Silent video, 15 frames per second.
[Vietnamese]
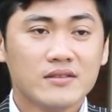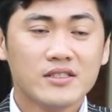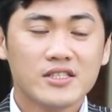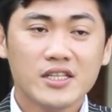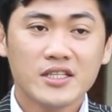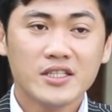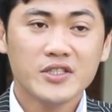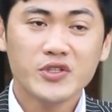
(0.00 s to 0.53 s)

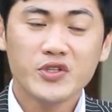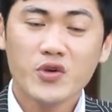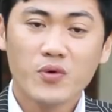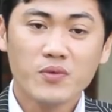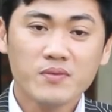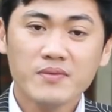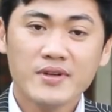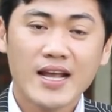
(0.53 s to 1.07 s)
xin
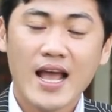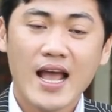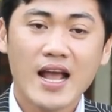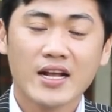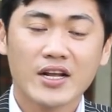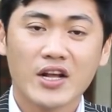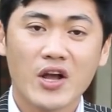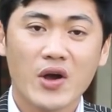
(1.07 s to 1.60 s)
chúc
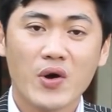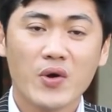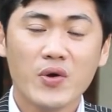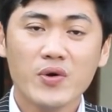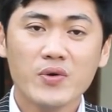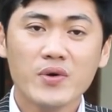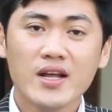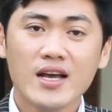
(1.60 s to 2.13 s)
ngàn
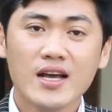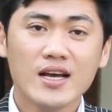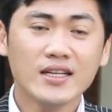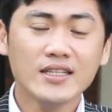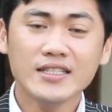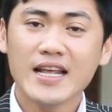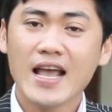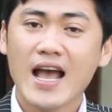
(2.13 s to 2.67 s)
câu
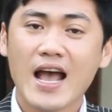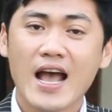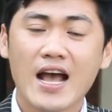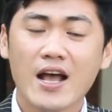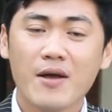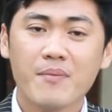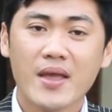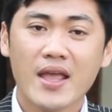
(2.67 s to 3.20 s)
đến
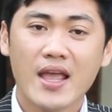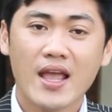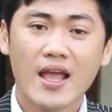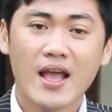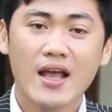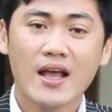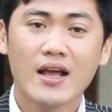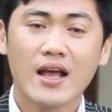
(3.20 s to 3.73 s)
cha mẹ